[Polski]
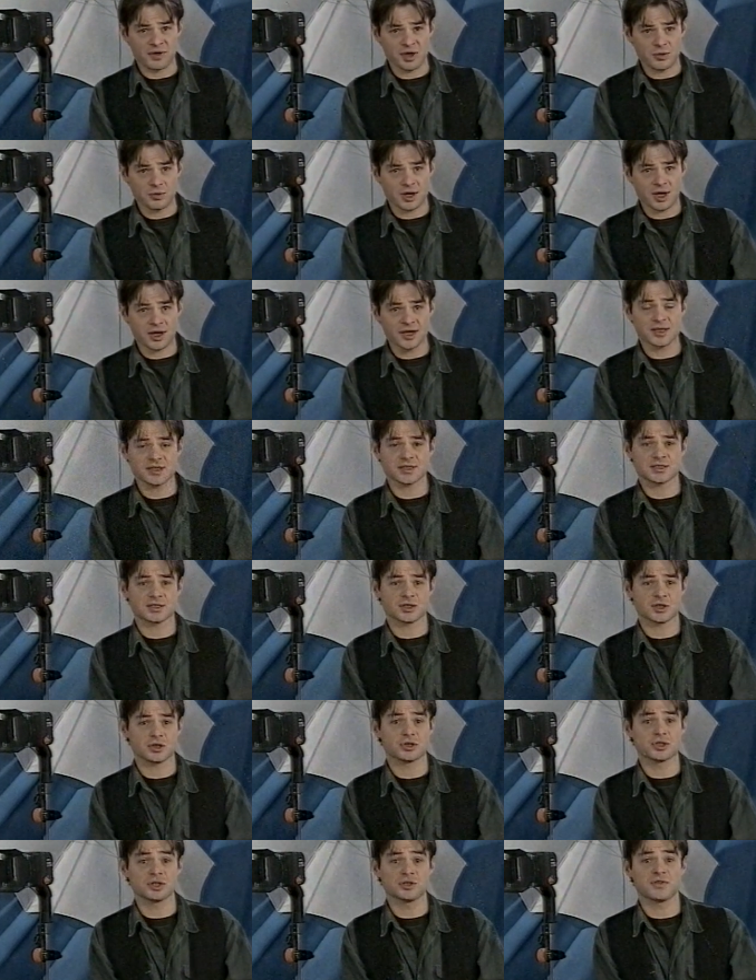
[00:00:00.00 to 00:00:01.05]

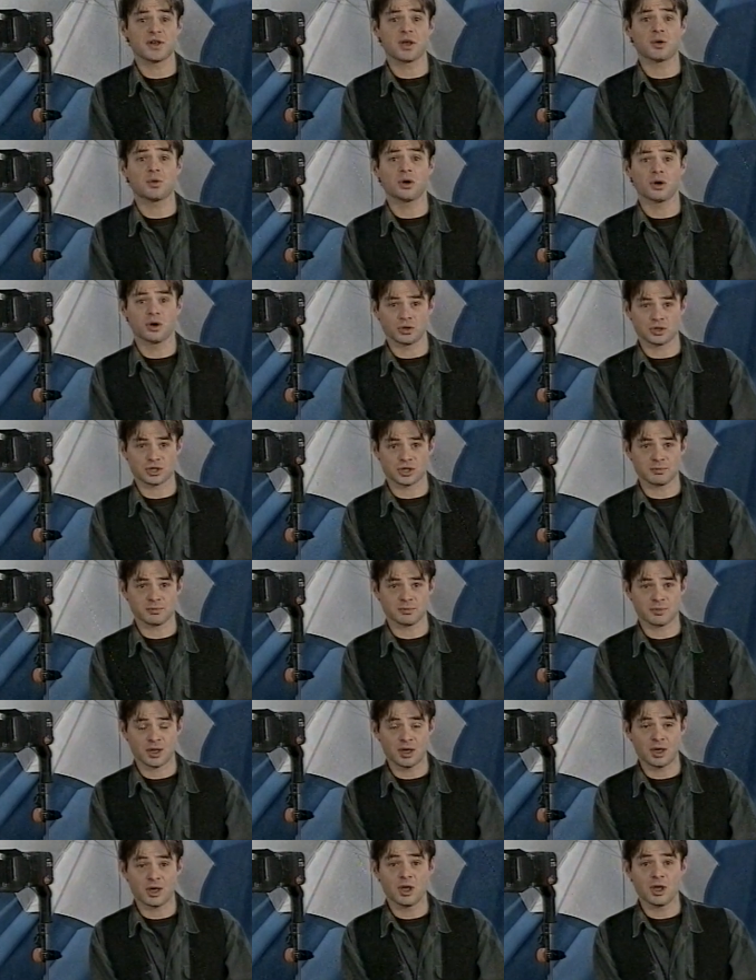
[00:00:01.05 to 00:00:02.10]
VHS czy V8?
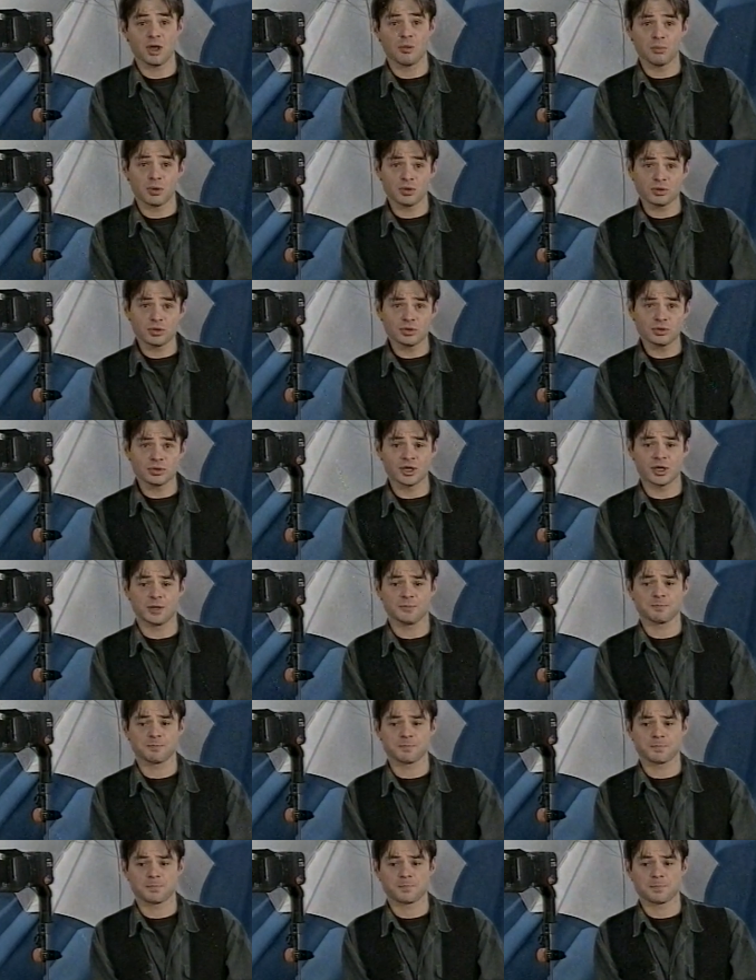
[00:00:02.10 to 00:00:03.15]
Po drugie,
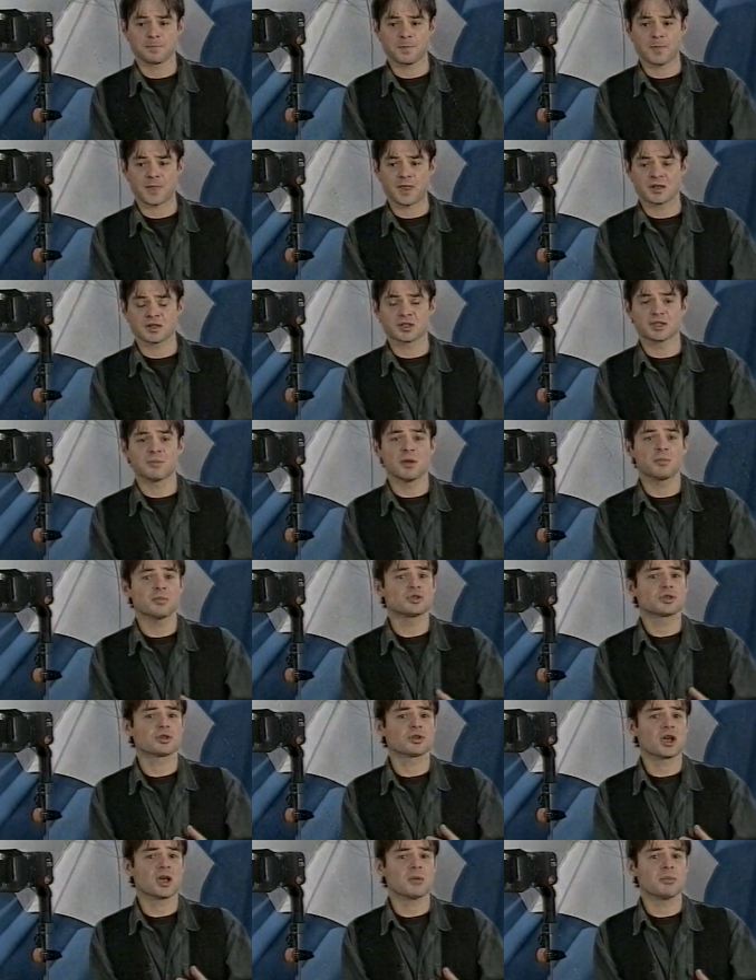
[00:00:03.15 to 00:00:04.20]
czy ma
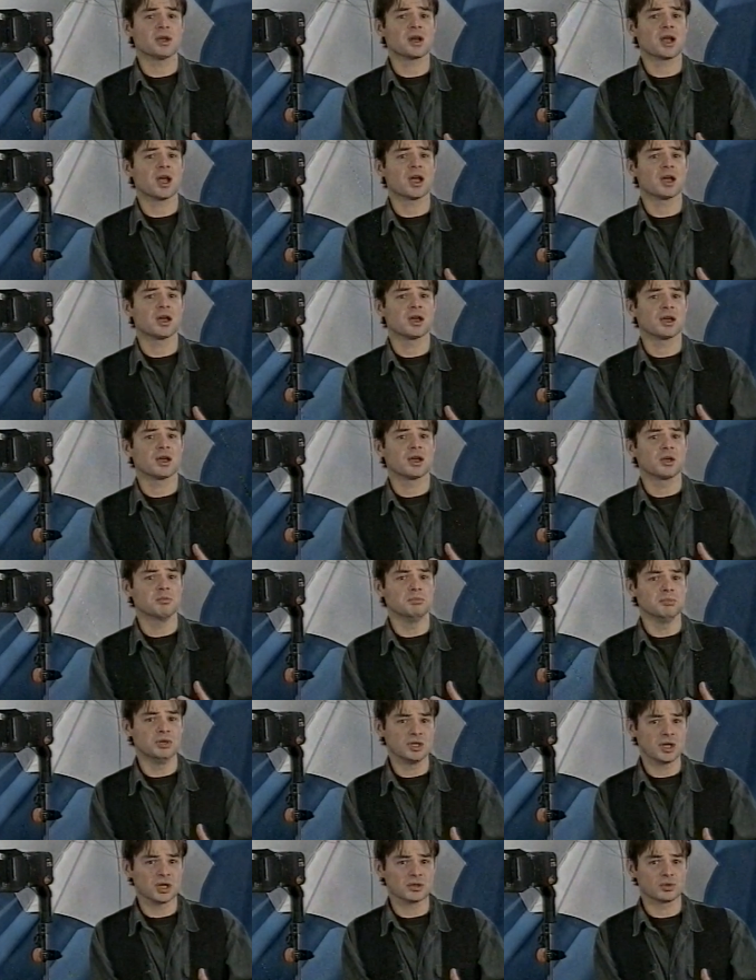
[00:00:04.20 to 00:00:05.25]
być to kamera
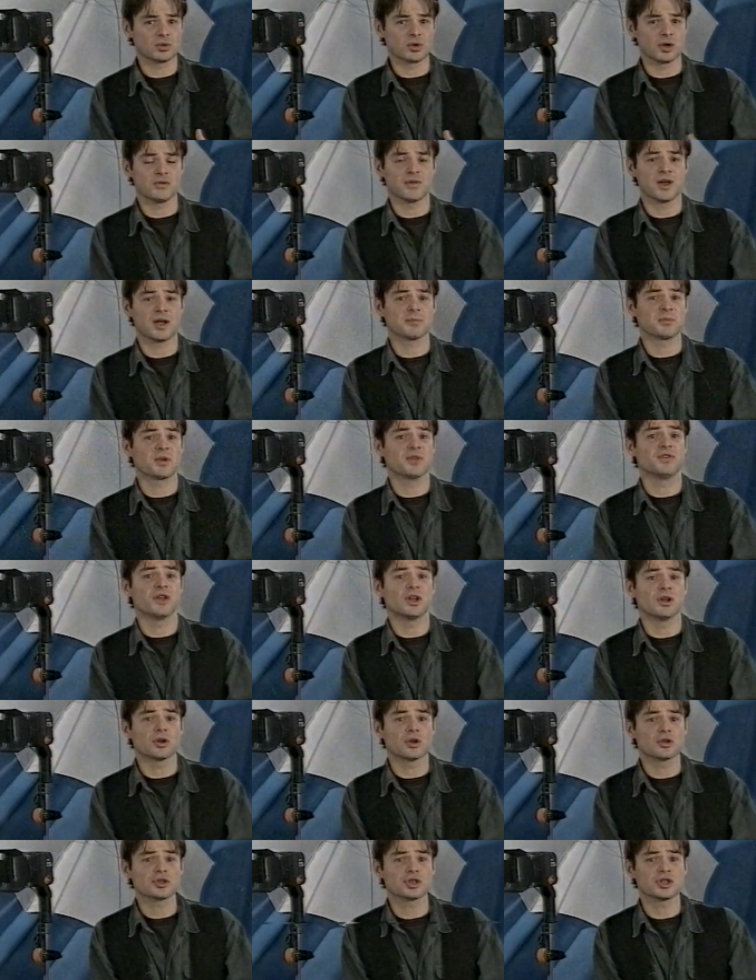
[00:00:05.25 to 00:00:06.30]
miniaturowa
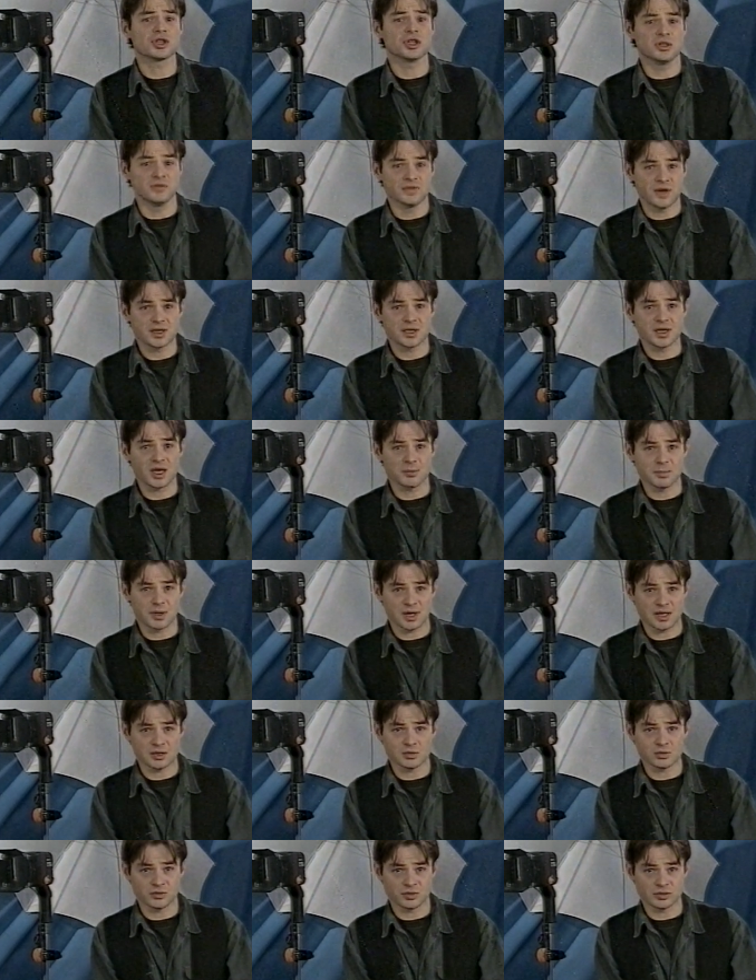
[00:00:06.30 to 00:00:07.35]
wielkości i wagi
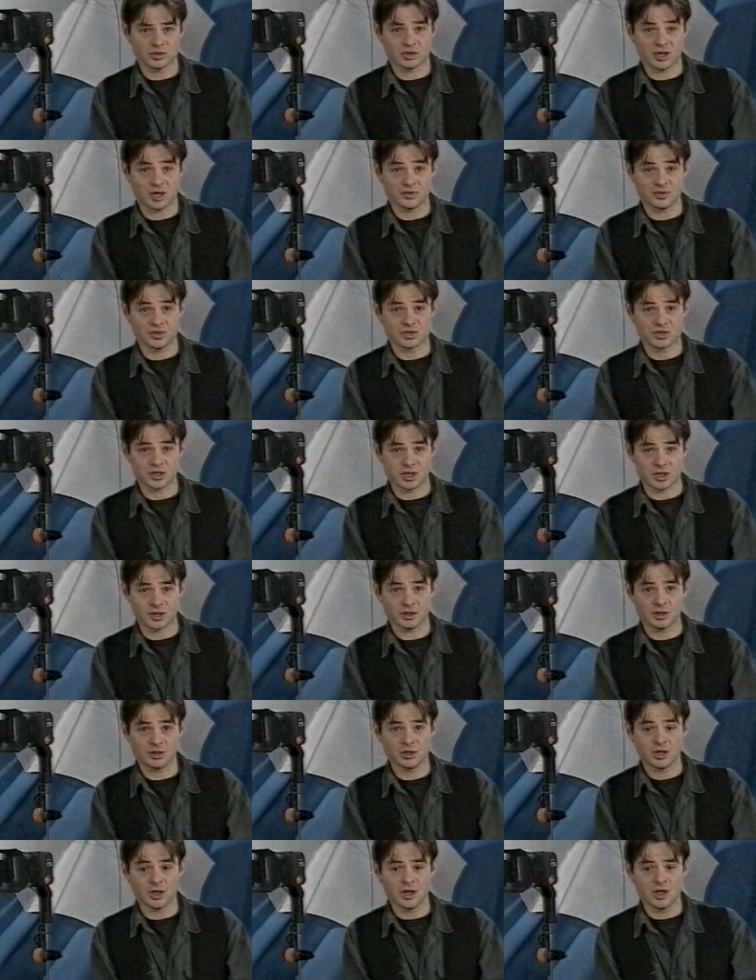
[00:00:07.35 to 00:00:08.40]
aparatu
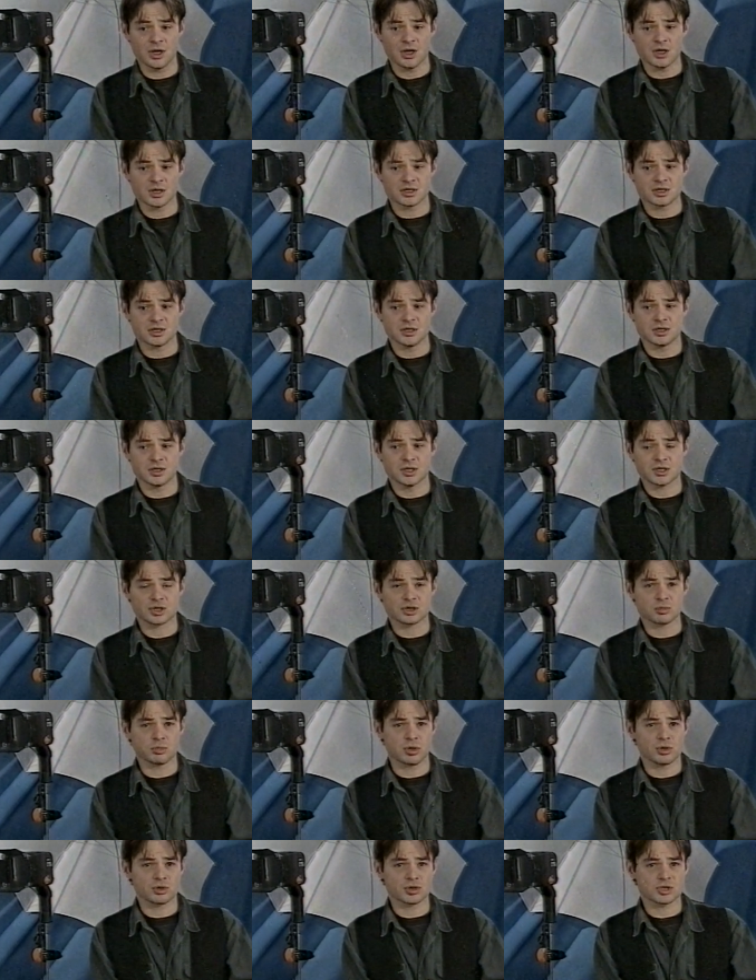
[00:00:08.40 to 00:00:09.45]
fotograficznego, czy
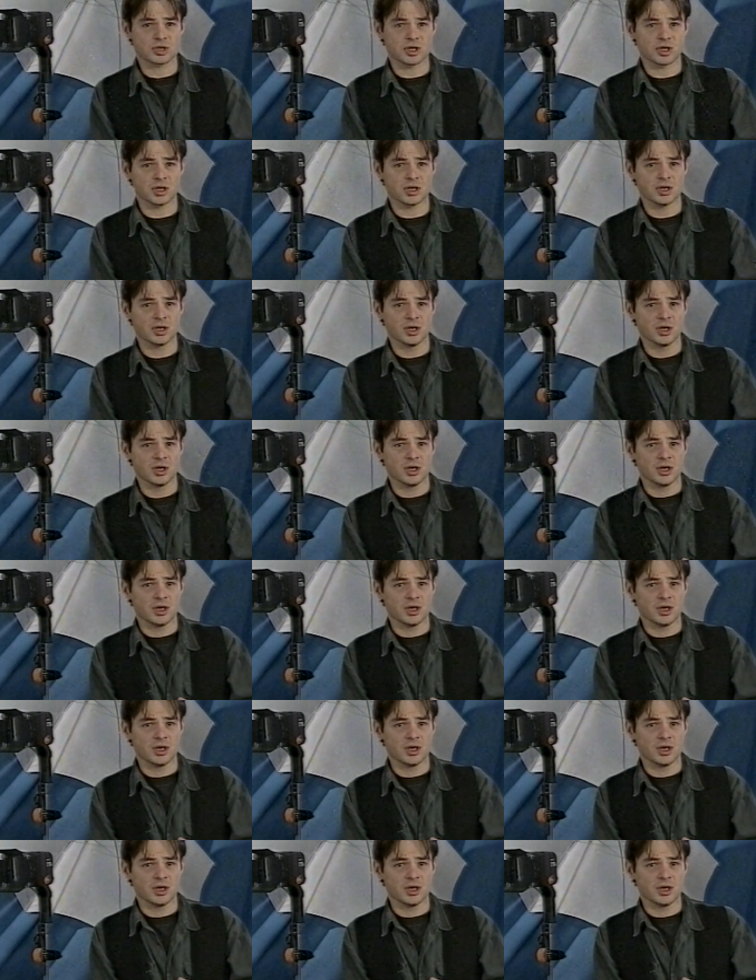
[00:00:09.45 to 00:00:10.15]
też może